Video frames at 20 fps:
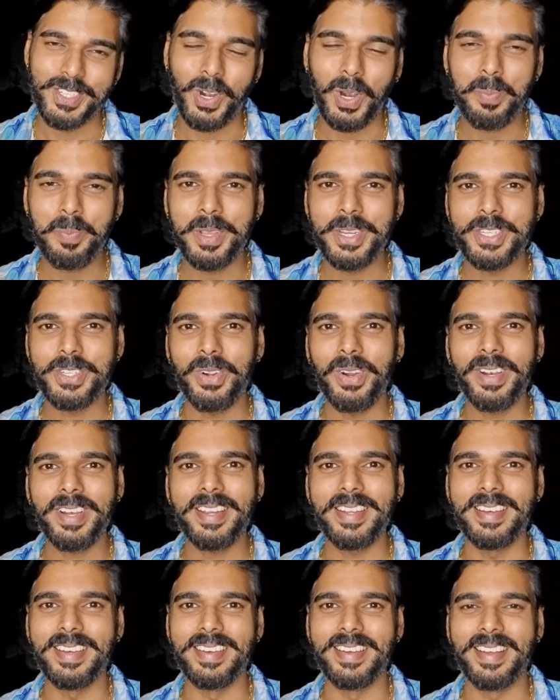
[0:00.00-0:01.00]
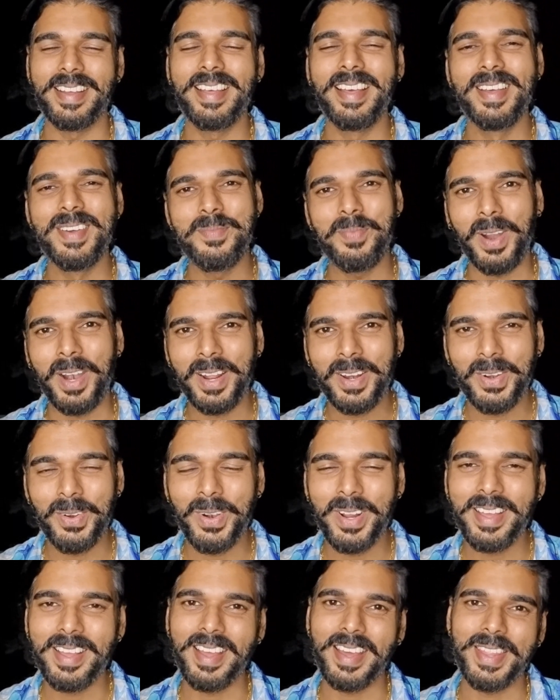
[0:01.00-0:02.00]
ஷார்ட் பை ஷார்ட் பாடலோட